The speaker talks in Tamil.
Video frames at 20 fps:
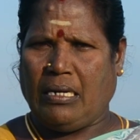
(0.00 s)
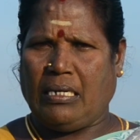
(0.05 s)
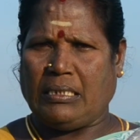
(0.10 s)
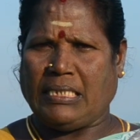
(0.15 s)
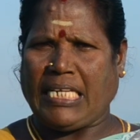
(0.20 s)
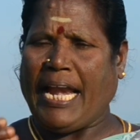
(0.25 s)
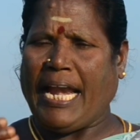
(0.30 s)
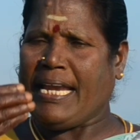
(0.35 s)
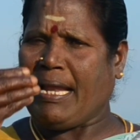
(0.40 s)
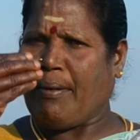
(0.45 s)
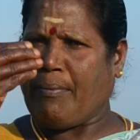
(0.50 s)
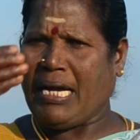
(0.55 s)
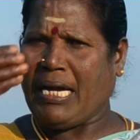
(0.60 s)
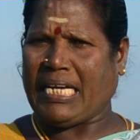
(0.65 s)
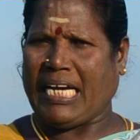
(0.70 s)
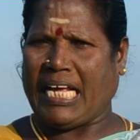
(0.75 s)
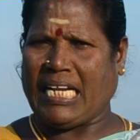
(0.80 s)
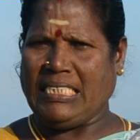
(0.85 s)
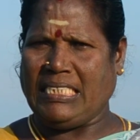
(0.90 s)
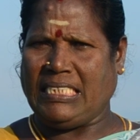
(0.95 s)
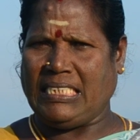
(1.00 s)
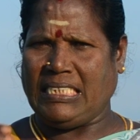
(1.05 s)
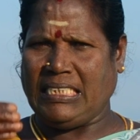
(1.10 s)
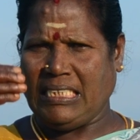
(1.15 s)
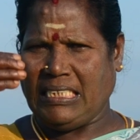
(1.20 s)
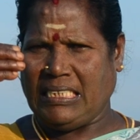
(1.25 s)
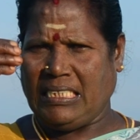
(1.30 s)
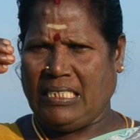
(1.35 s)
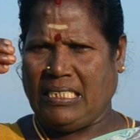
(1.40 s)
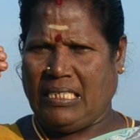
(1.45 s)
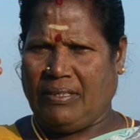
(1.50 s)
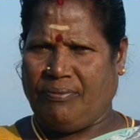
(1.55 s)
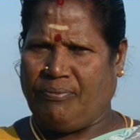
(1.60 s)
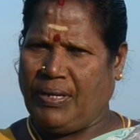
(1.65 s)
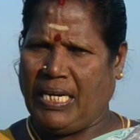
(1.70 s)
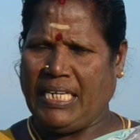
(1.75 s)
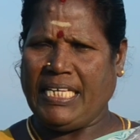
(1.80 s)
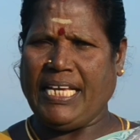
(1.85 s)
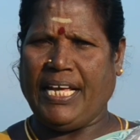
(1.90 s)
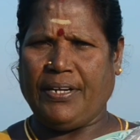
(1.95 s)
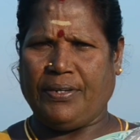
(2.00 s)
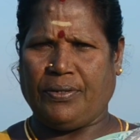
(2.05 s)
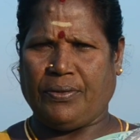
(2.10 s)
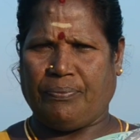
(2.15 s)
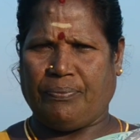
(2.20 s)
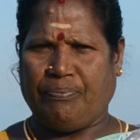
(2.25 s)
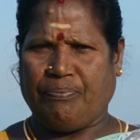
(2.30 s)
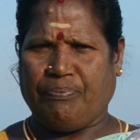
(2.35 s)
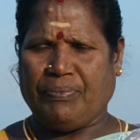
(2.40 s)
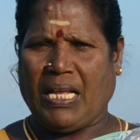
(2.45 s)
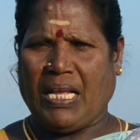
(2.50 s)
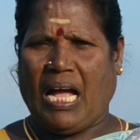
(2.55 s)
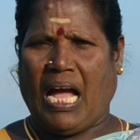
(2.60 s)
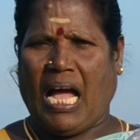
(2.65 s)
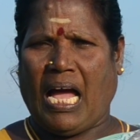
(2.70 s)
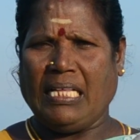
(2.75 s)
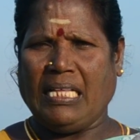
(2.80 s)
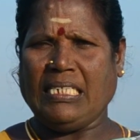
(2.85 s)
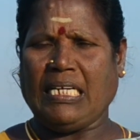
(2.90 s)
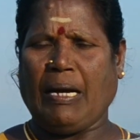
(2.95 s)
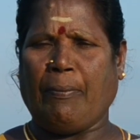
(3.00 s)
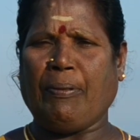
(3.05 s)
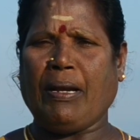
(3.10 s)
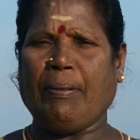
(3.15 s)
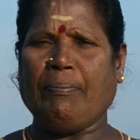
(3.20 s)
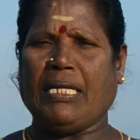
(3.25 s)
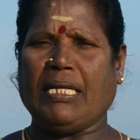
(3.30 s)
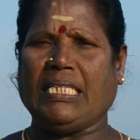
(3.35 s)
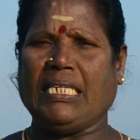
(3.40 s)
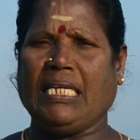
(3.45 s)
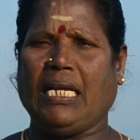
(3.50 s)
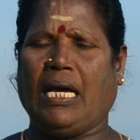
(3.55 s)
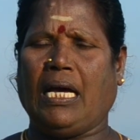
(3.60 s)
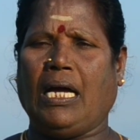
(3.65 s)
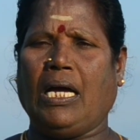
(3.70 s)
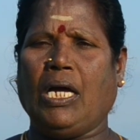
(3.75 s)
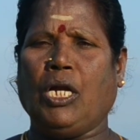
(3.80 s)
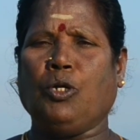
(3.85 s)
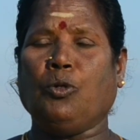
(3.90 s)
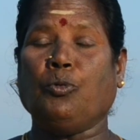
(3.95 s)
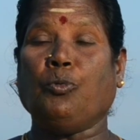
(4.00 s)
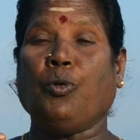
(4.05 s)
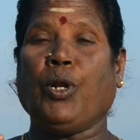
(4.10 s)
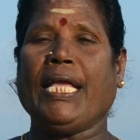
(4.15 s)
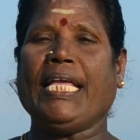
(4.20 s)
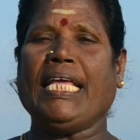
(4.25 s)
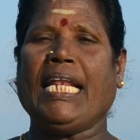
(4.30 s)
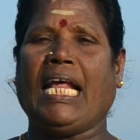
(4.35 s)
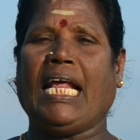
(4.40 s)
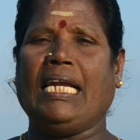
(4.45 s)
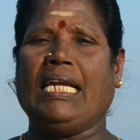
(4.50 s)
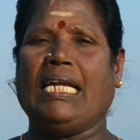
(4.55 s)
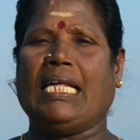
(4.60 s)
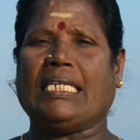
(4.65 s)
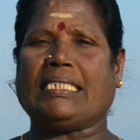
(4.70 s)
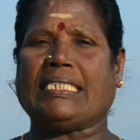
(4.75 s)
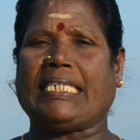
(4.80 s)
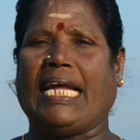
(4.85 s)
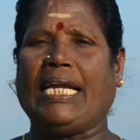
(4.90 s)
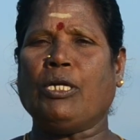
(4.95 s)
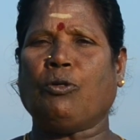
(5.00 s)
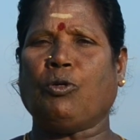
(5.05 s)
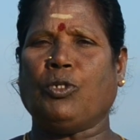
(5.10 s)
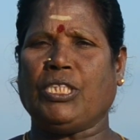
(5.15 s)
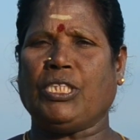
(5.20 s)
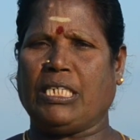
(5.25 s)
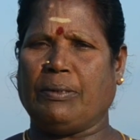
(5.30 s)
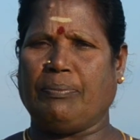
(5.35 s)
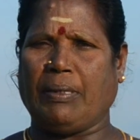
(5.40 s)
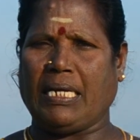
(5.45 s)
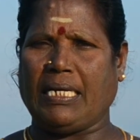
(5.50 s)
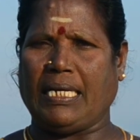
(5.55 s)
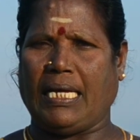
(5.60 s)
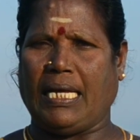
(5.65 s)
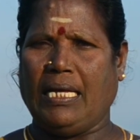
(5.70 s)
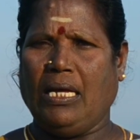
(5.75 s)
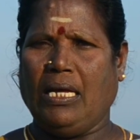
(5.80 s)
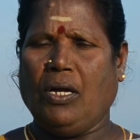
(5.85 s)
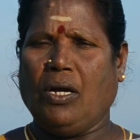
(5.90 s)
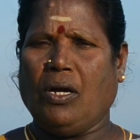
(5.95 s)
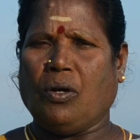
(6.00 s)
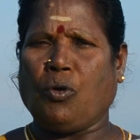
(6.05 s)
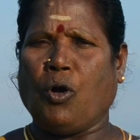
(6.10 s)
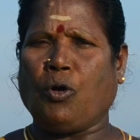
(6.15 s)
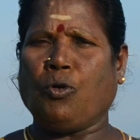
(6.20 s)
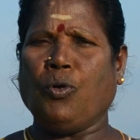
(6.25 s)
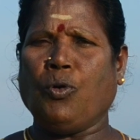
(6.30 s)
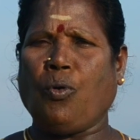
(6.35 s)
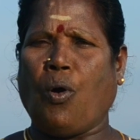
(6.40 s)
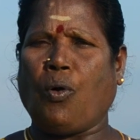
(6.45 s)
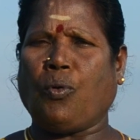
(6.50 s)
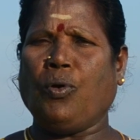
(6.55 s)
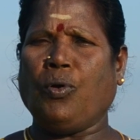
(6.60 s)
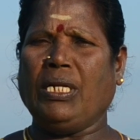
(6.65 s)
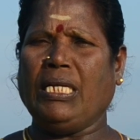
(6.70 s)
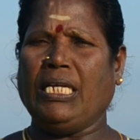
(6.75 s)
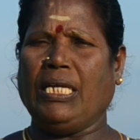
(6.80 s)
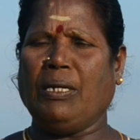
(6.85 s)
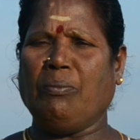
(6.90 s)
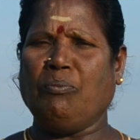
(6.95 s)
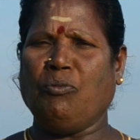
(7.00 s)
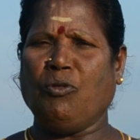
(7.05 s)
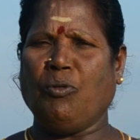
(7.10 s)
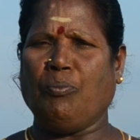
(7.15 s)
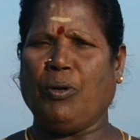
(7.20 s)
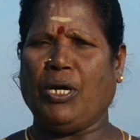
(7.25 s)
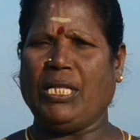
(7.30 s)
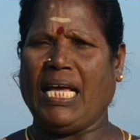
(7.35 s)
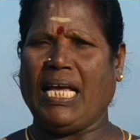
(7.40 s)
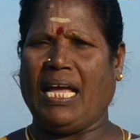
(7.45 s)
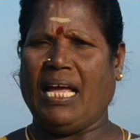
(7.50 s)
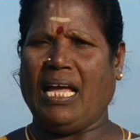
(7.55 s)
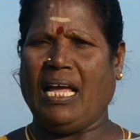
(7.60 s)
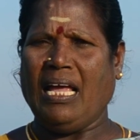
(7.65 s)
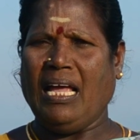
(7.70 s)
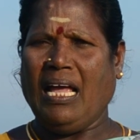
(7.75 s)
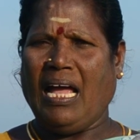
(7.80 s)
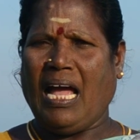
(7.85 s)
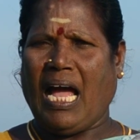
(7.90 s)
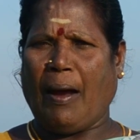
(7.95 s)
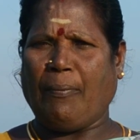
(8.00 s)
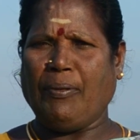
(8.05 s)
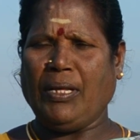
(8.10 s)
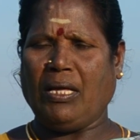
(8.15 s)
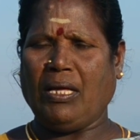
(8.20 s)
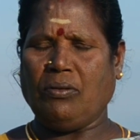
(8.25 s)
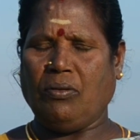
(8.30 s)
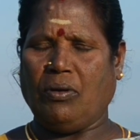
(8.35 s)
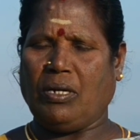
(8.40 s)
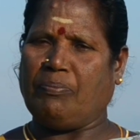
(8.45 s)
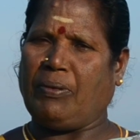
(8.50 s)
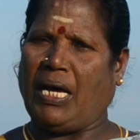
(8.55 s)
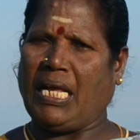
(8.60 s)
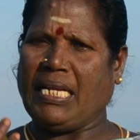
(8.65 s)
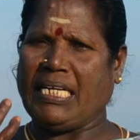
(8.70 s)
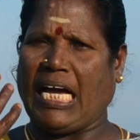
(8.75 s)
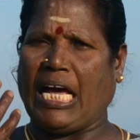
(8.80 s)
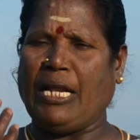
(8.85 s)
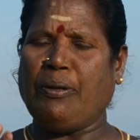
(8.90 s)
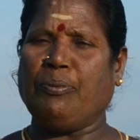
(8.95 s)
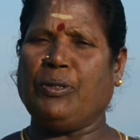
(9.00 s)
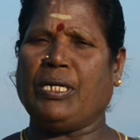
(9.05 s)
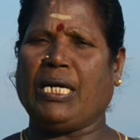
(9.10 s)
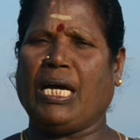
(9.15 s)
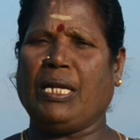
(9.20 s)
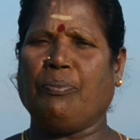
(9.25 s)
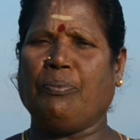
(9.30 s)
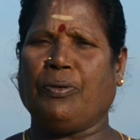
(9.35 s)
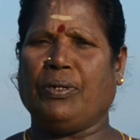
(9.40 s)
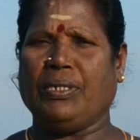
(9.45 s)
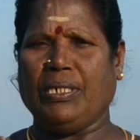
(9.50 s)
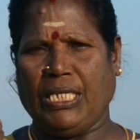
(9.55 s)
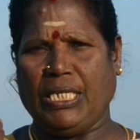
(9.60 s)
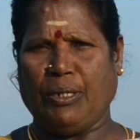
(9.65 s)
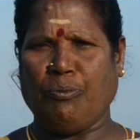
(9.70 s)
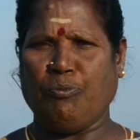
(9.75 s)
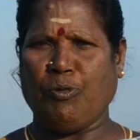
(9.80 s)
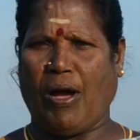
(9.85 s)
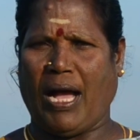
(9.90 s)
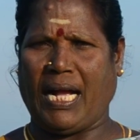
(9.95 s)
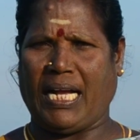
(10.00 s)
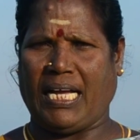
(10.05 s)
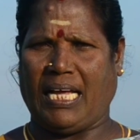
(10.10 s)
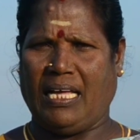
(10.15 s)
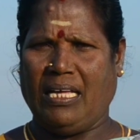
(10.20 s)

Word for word: சன்னமாக கரைஞ்சி வெளியேறிடும் அதுக்கப்புறம் பார்த்தீங்கன்னா நுரையீரலில் சளி கொத்துருக்கு பாருங்க கொக்கு கொக்குன்னு இரும்பும் போதே அப்படியே அது ஒரு மாதிரி கருபுரு கருபுருன்னு இரும்புவாங்க